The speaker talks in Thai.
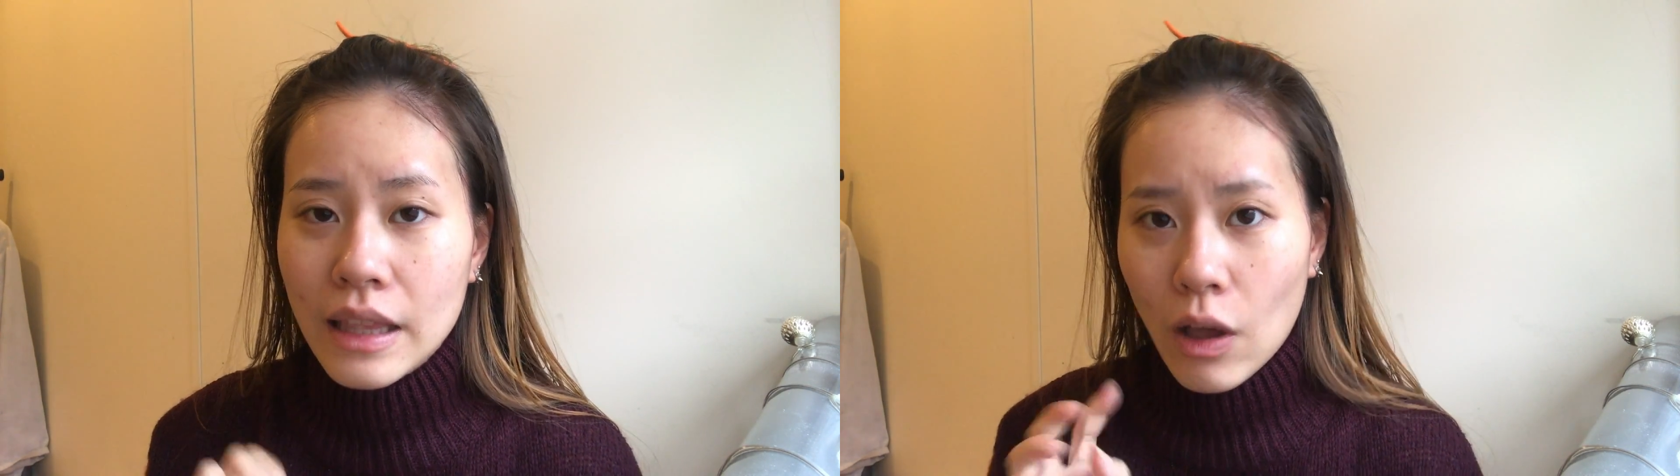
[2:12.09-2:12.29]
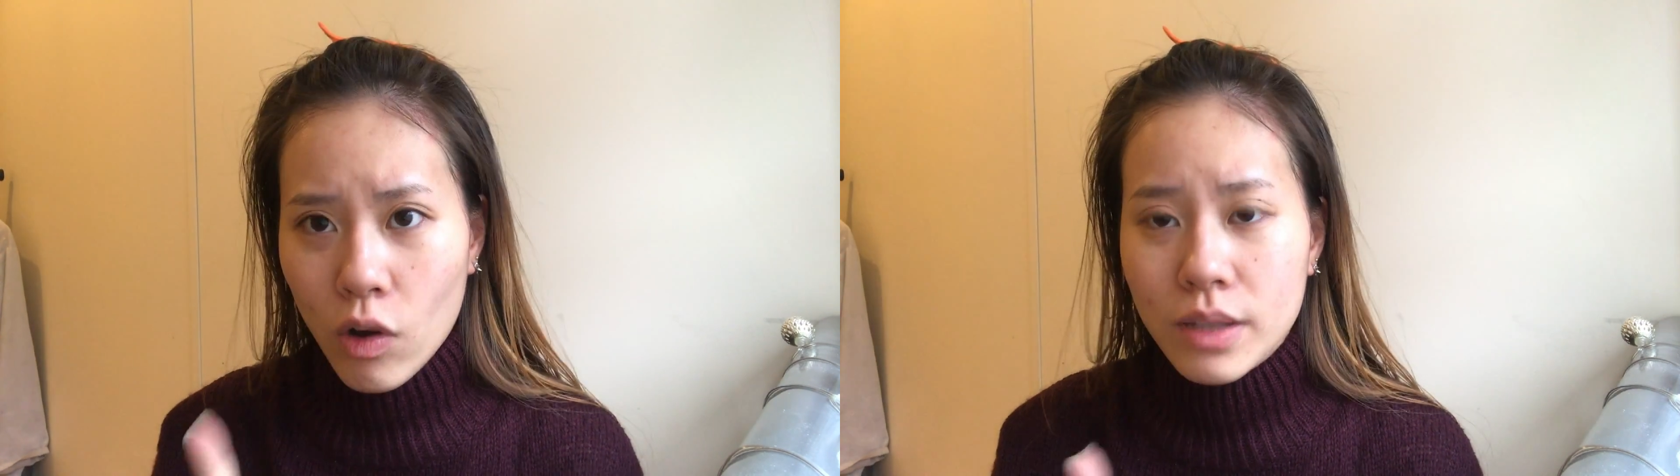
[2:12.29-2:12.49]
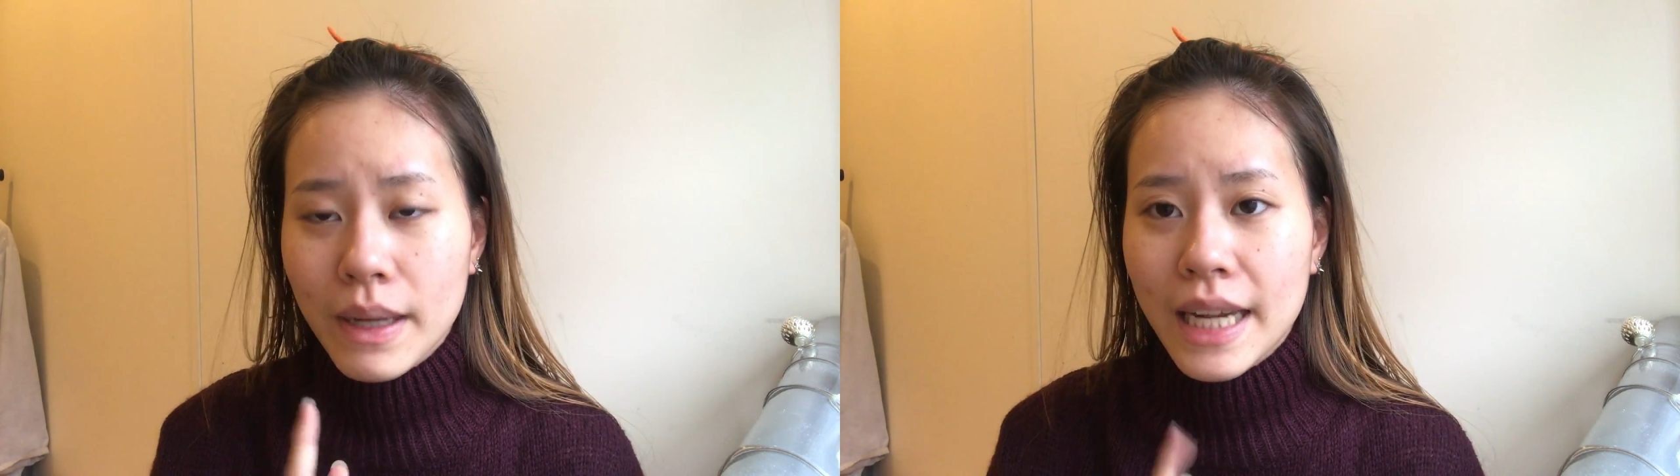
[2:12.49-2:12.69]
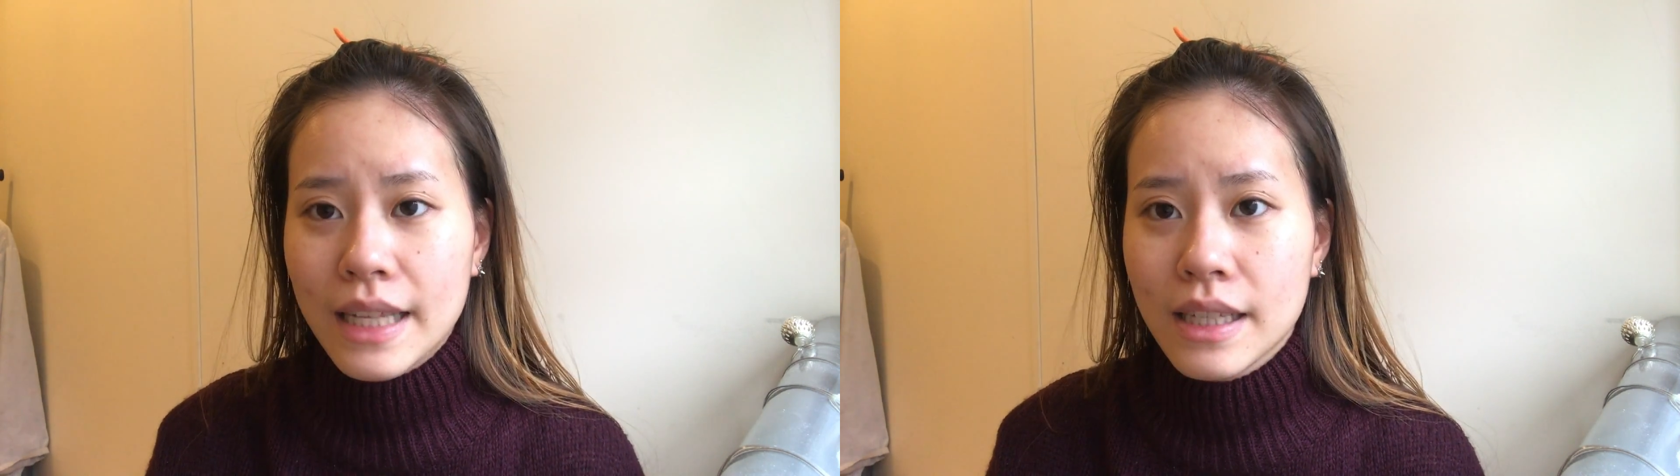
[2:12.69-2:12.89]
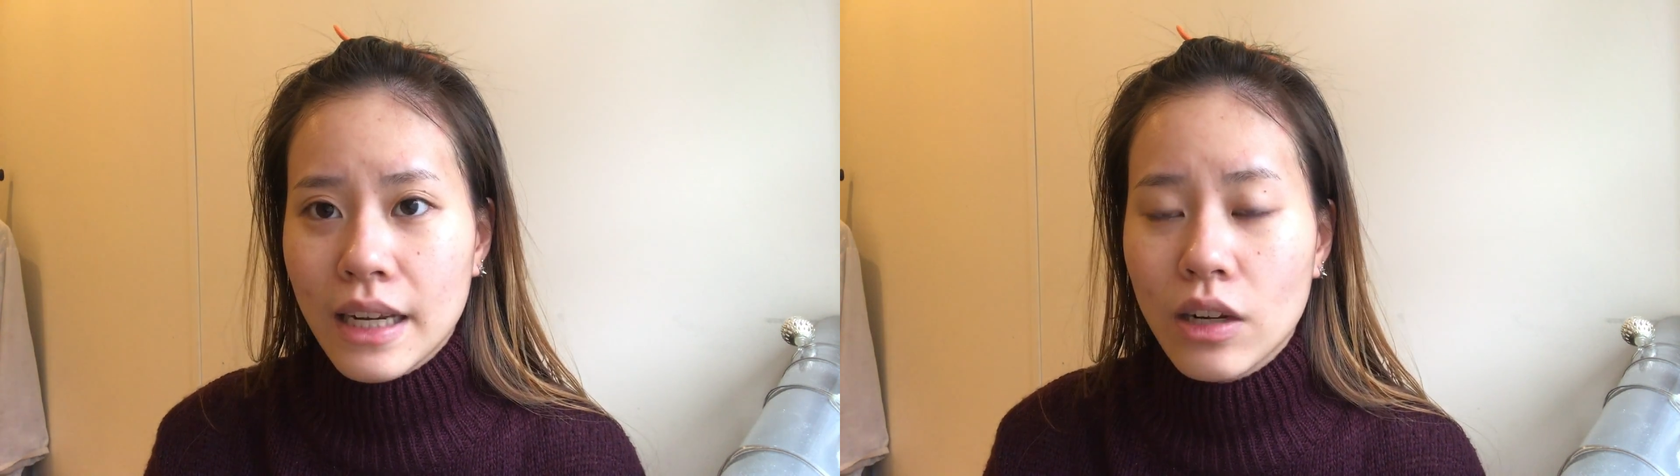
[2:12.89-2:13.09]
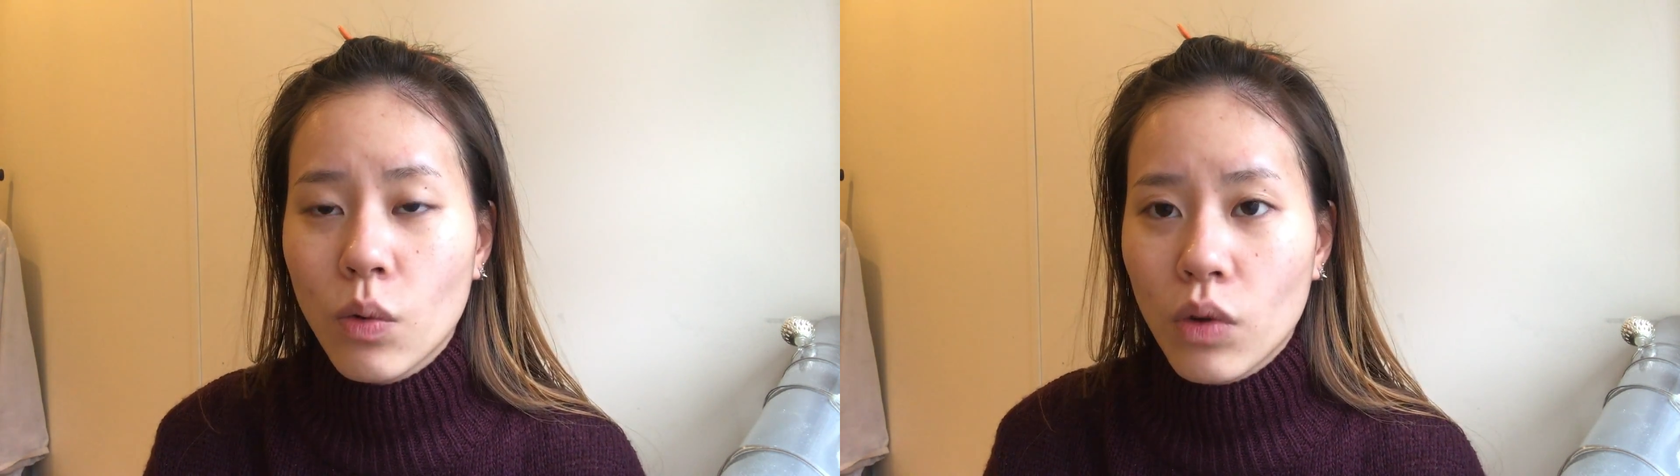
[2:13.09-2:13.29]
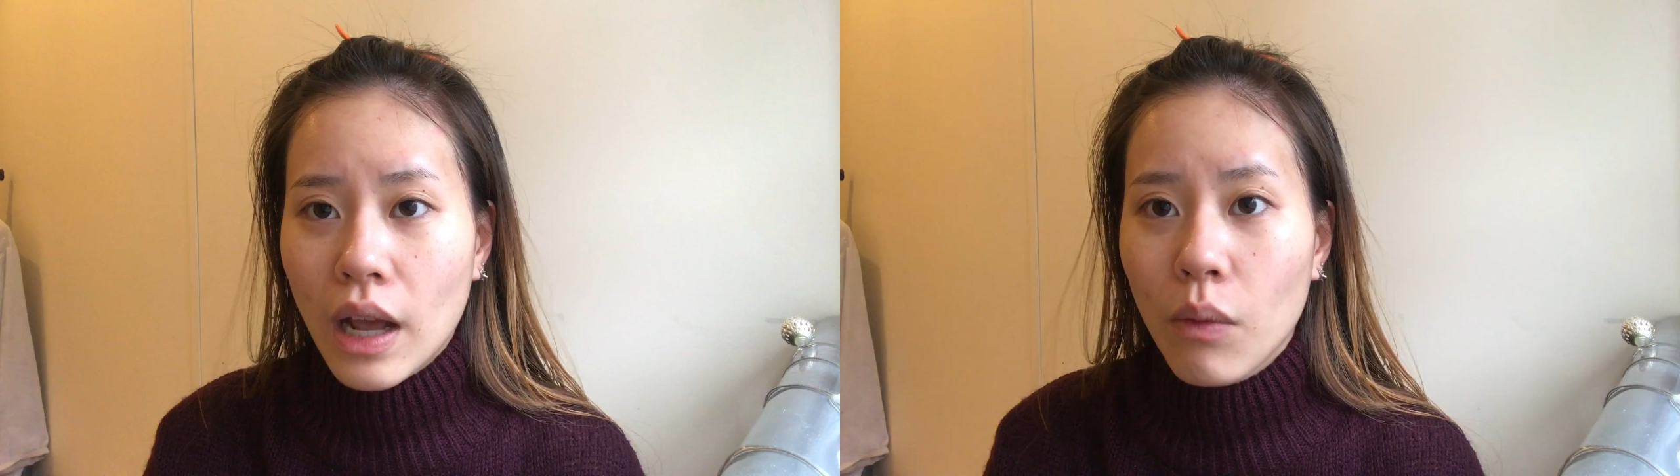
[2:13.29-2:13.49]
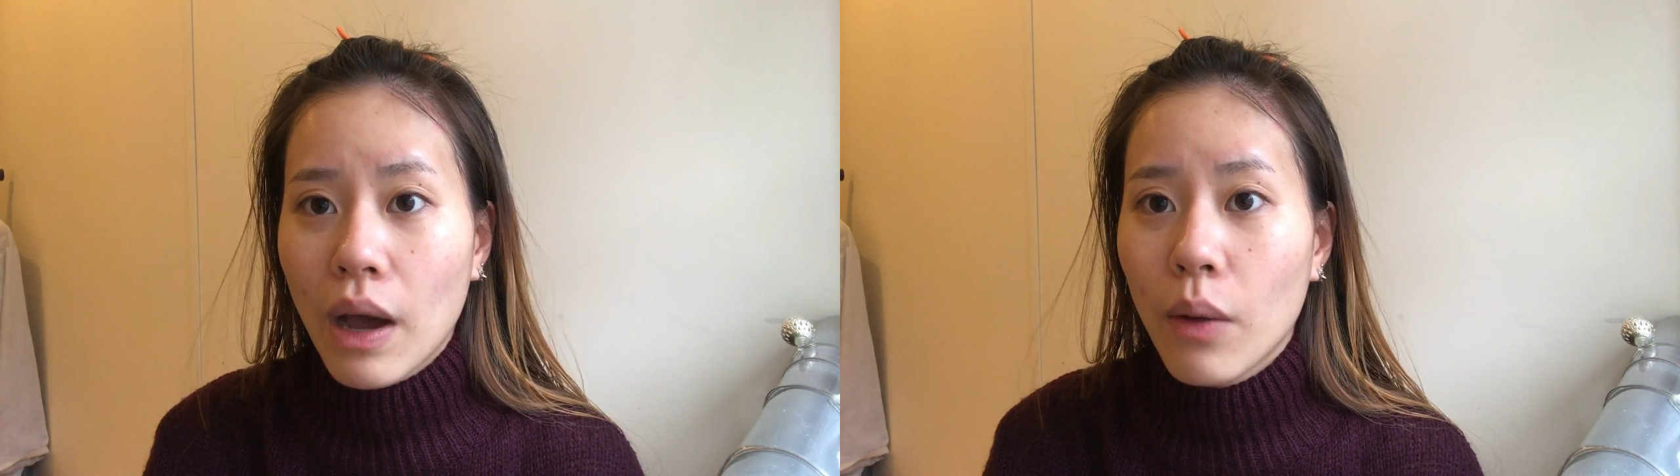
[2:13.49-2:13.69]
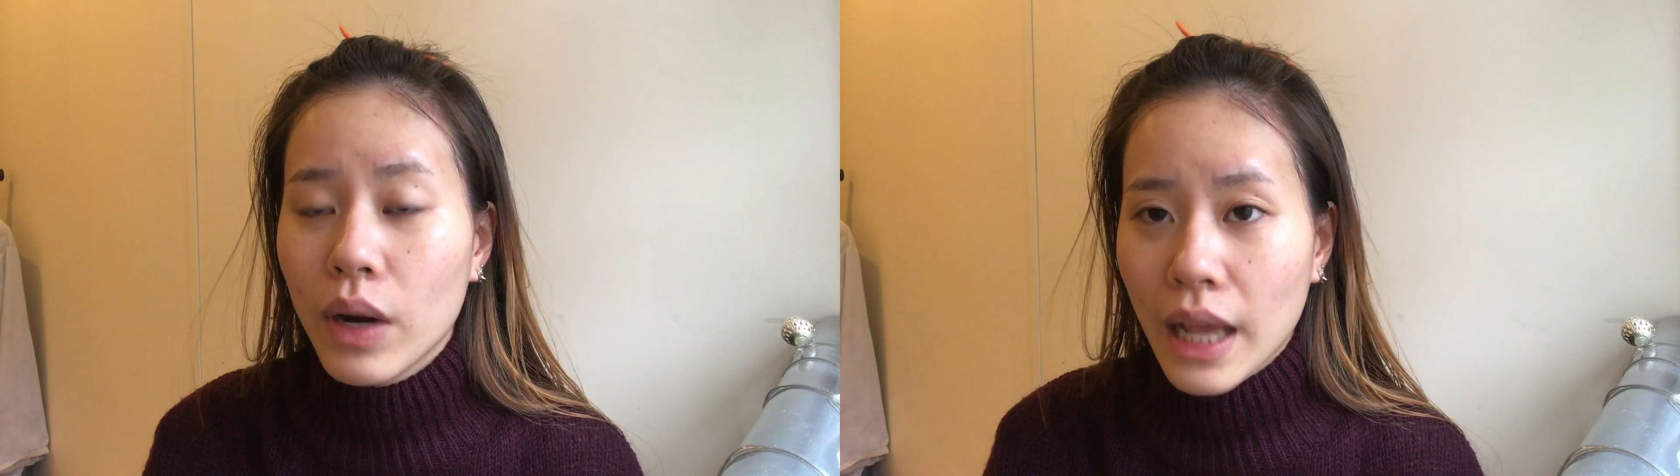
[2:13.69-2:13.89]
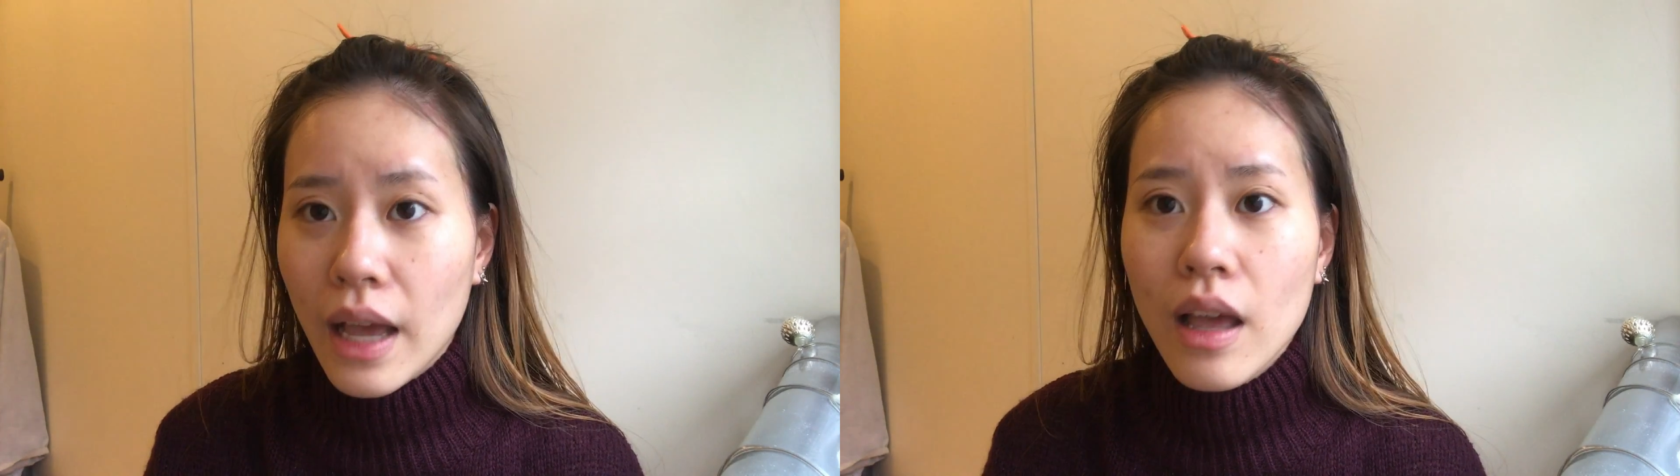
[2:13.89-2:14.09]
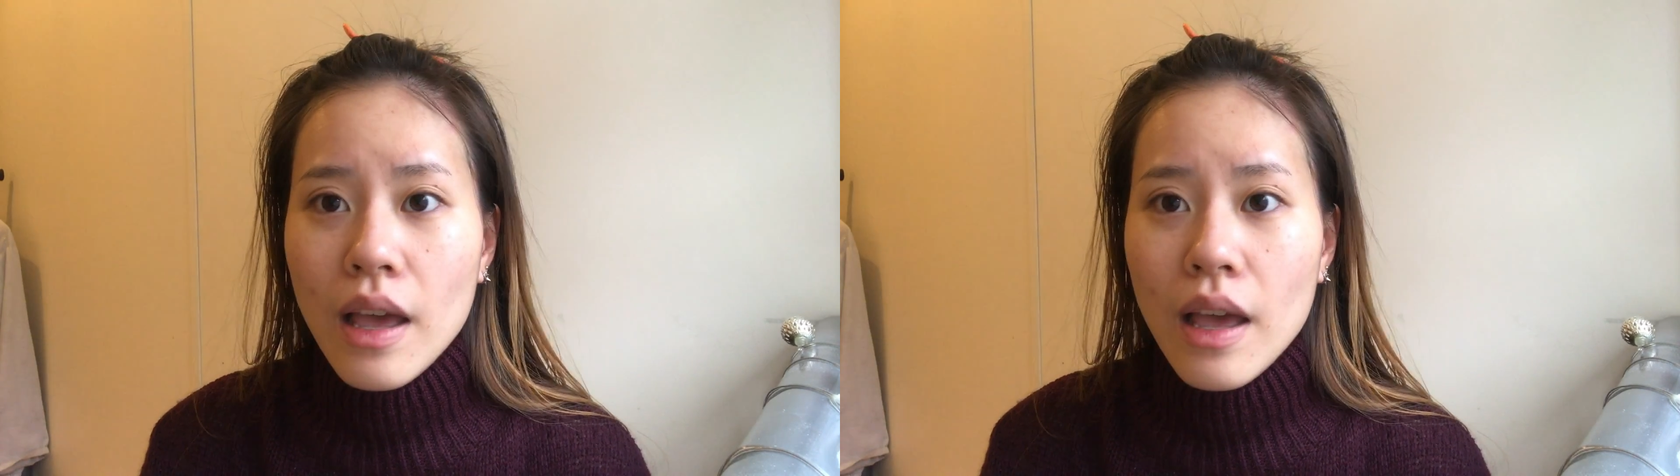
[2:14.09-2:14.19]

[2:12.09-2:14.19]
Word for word: เราก็จะมาเทสกันดูนะว่าวันนี้